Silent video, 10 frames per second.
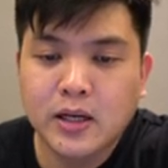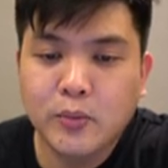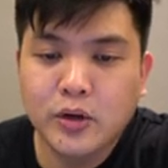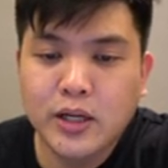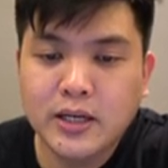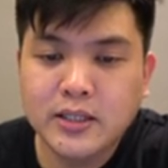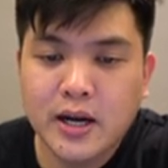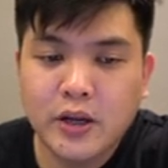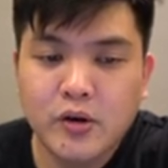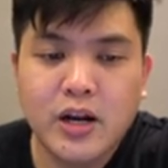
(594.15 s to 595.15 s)
Kemudian
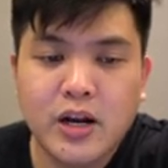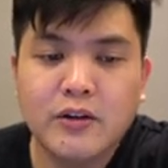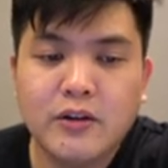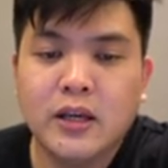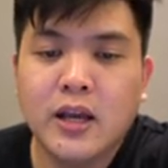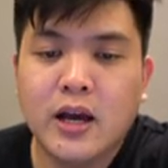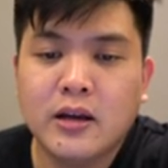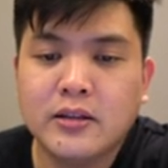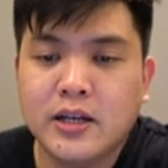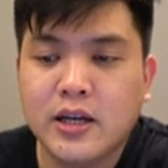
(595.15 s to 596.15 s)
secara geografi
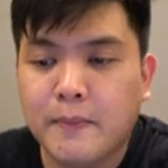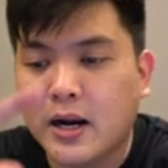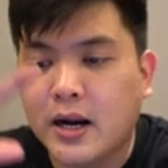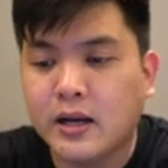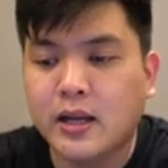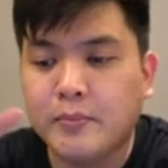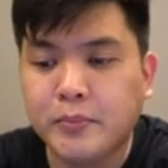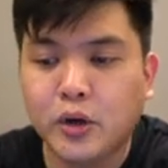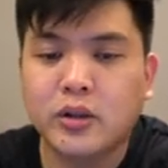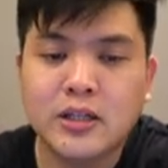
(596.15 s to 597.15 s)
ya, jadi gambaran yang
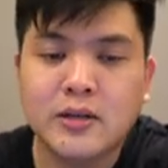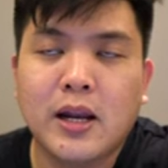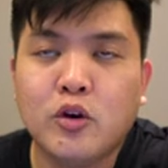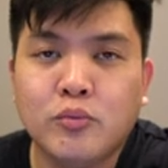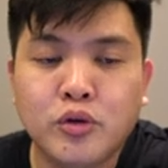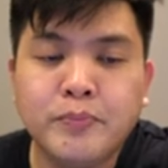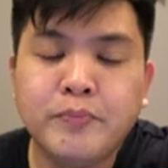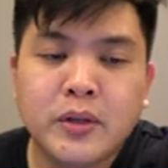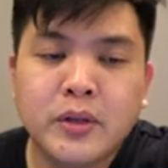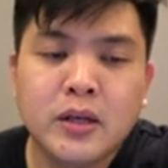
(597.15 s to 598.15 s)
broad saya bilang
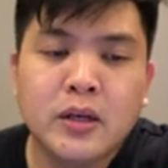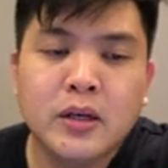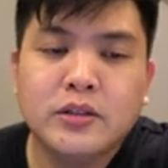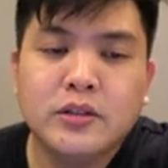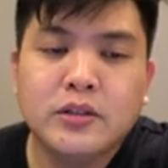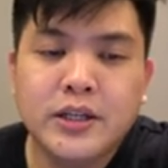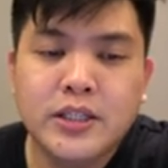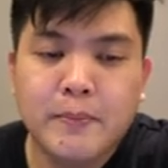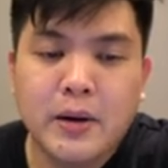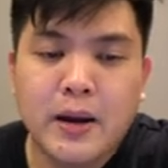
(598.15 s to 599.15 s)
umum dari
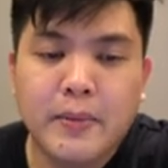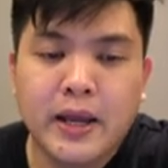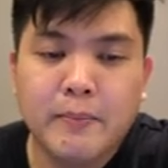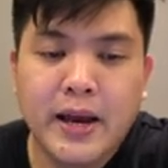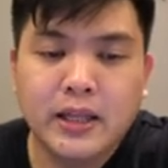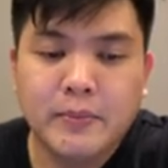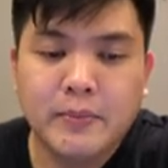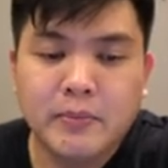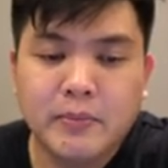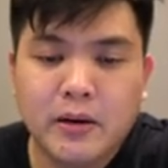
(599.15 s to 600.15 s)
jam berapa yang baik
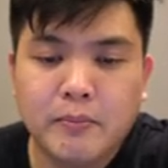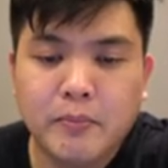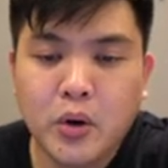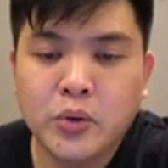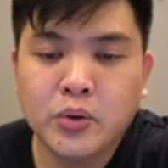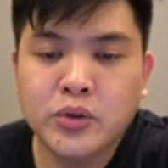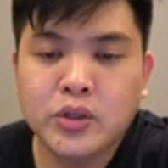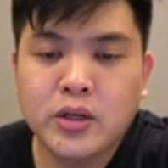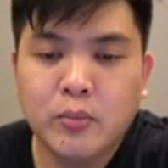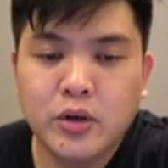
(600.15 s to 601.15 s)
teman-teman
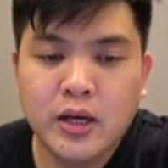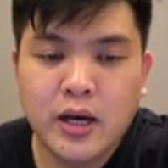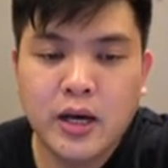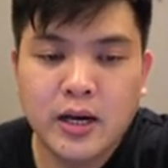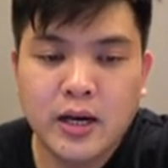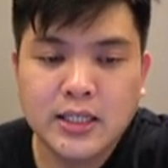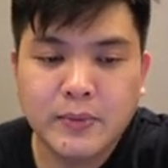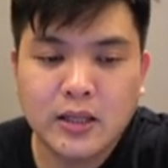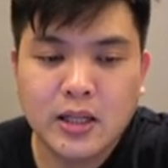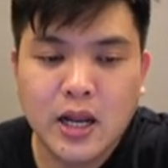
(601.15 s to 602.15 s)
post, kemudian ada
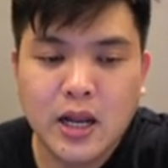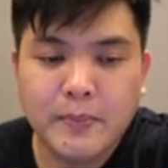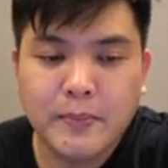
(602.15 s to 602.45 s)
subtitle apa